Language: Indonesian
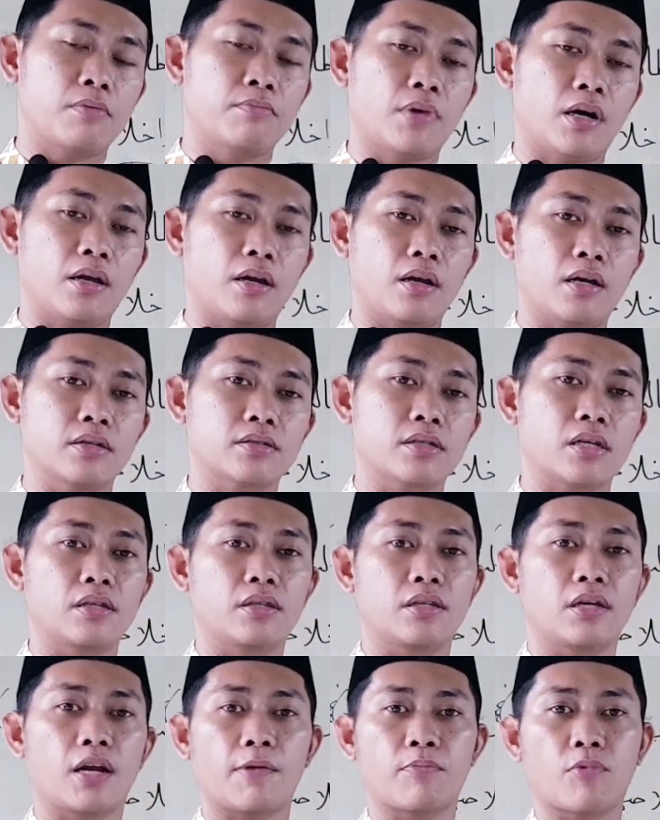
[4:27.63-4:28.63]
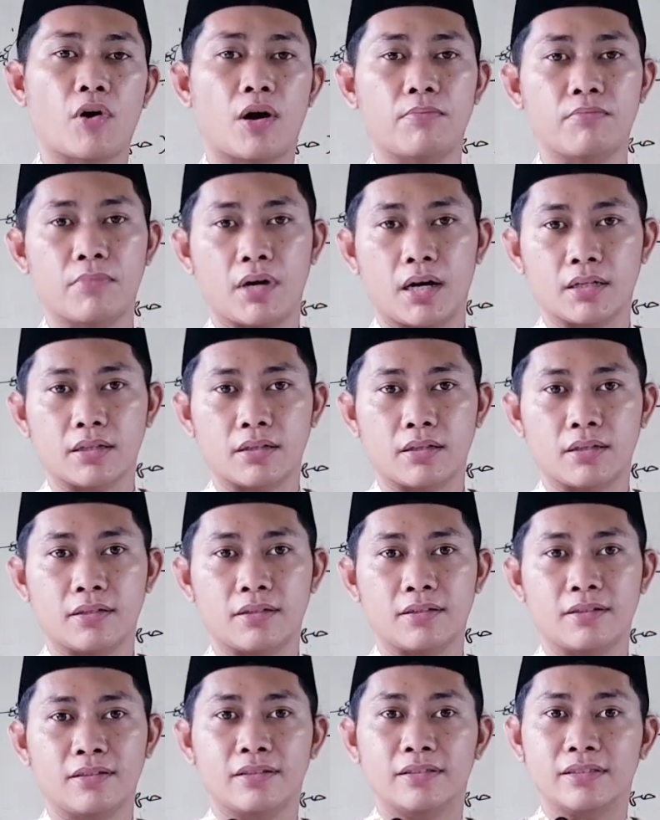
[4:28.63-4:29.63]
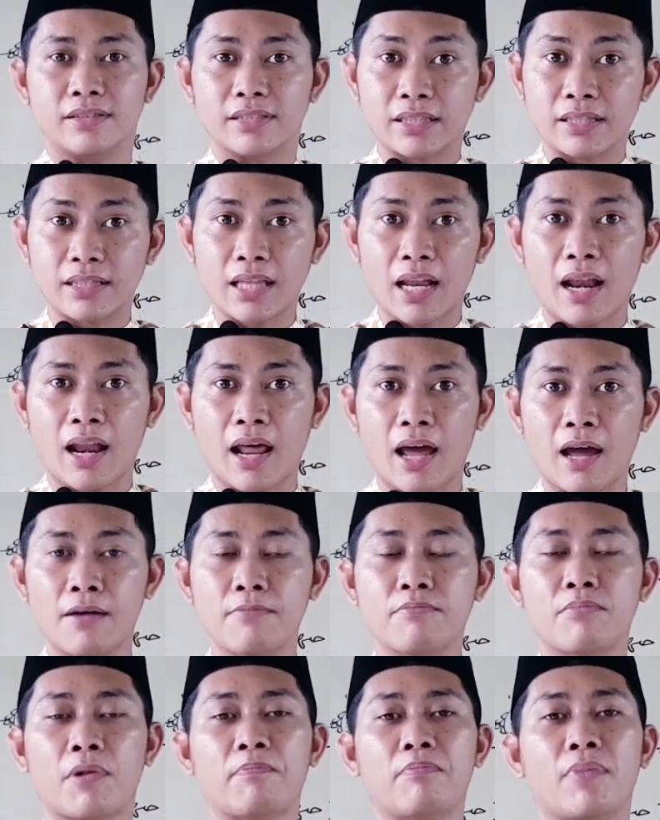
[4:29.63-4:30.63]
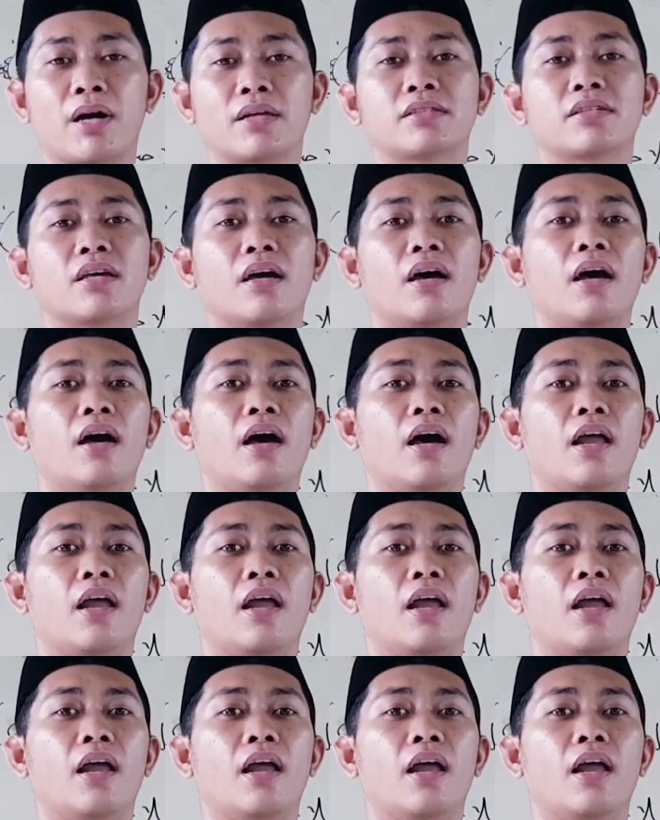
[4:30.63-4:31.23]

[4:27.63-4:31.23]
ala sayyidina Muhammad setelah membaca